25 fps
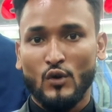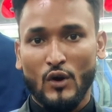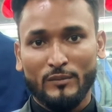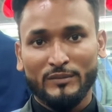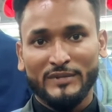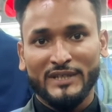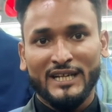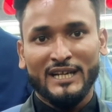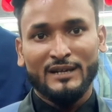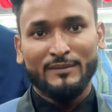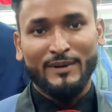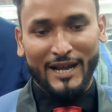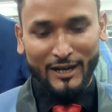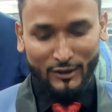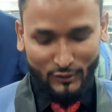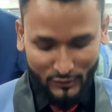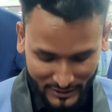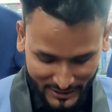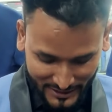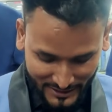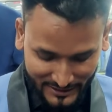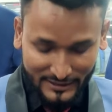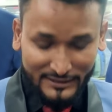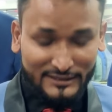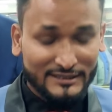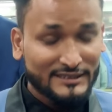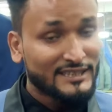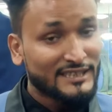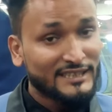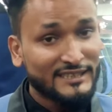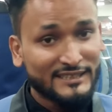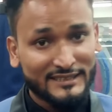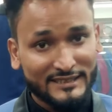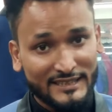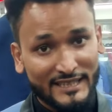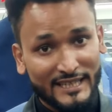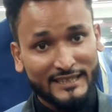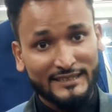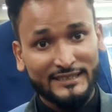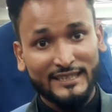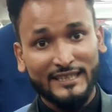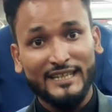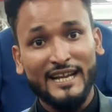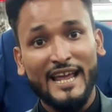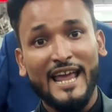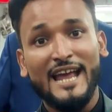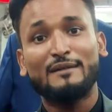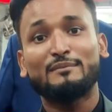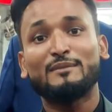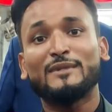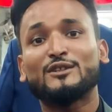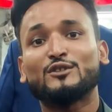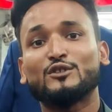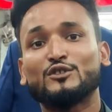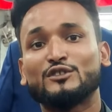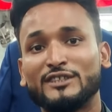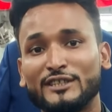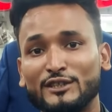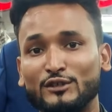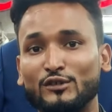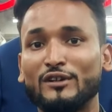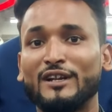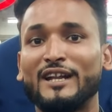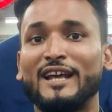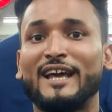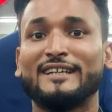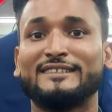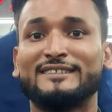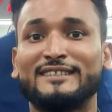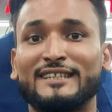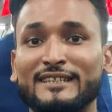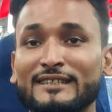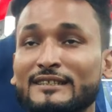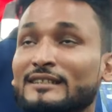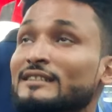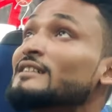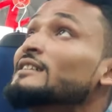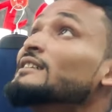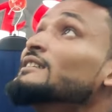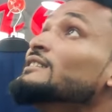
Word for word: কম টাকায় ভালো নিয়ে জিনিস নিয়ে যান একমাত্র শীতলে আসেন